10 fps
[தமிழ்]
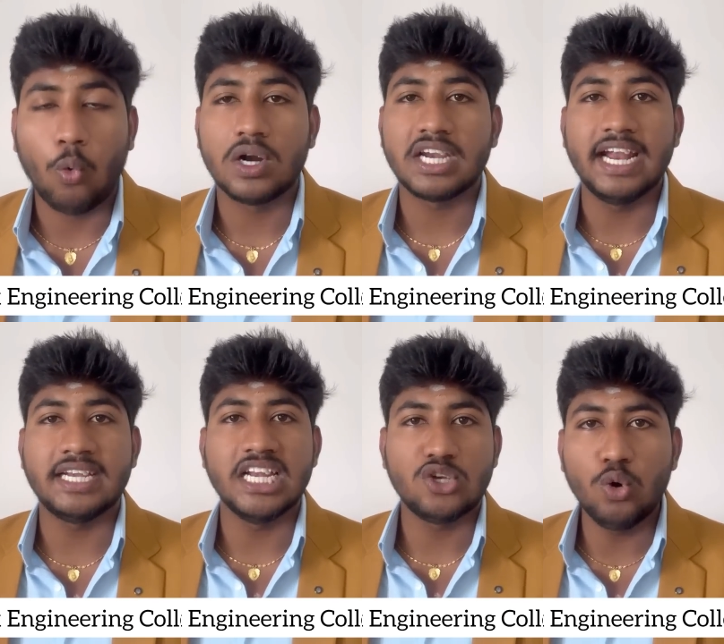ஒன்
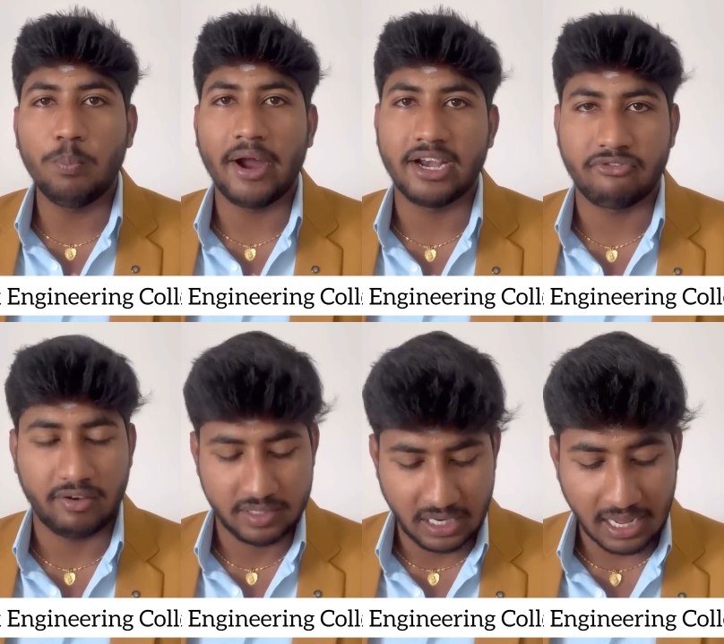எயிட்டி டூ பாயிண்ட்
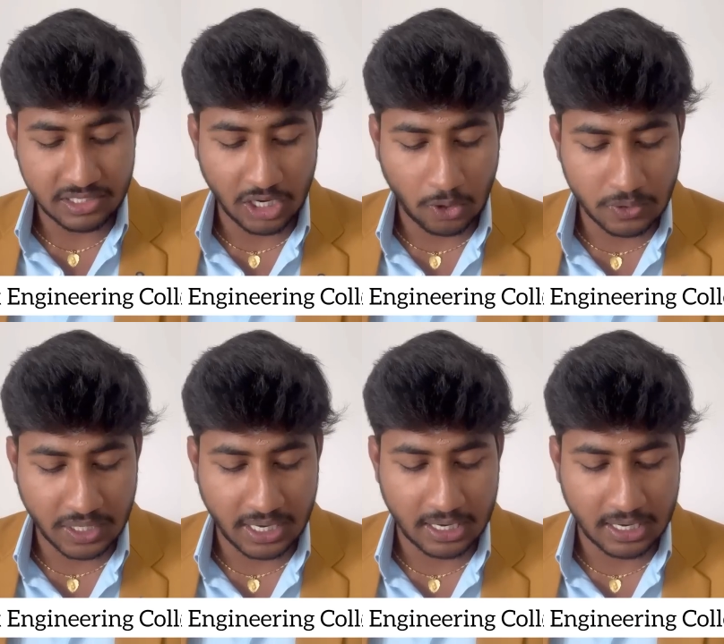ஃபைவ் வந்து லாஸ்ட் இயர் க்ளோசிங்